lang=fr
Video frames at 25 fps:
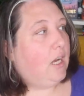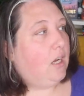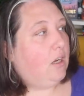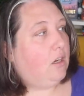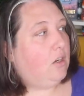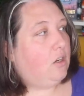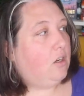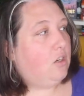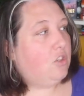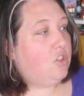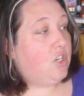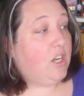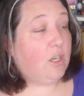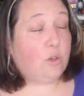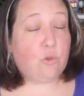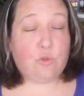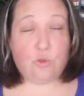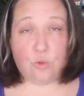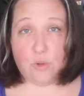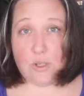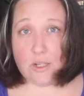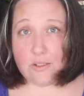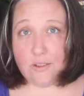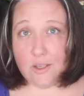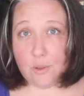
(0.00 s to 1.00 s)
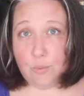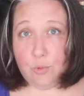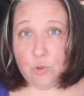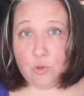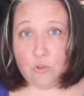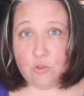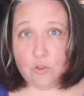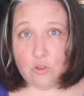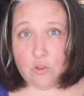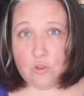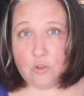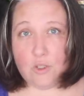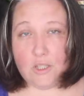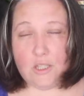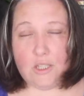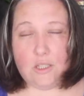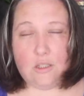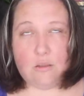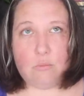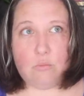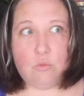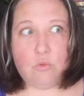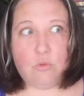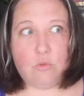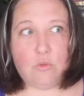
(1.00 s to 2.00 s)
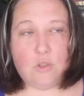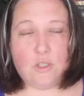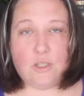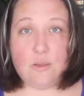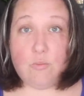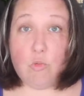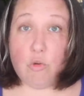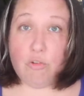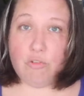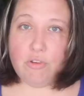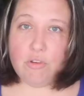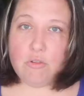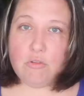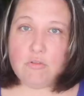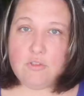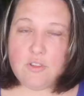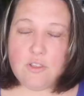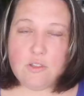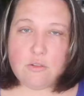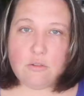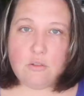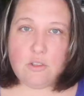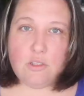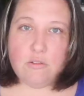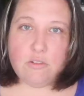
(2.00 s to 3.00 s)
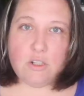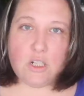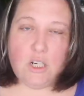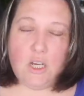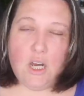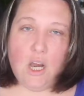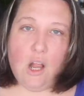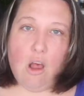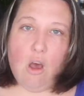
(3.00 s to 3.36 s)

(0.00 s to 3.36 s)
je l'ai reçu il y a très peu de temps et mon dieu, qui me fait envie ce livre.